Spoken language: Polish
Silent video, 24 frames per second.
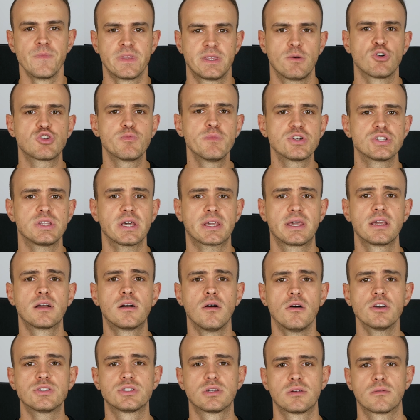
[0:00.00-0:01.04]
Załóżmy, że taki
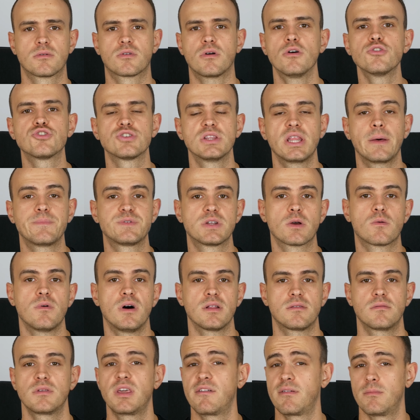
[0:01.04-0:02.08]
gość kończy na
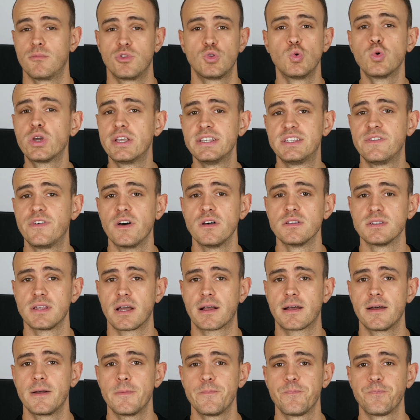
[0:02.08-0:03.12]
przykład, nie wiem, długi
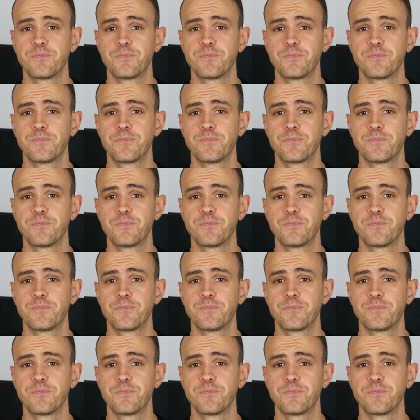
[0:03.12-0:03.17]
związek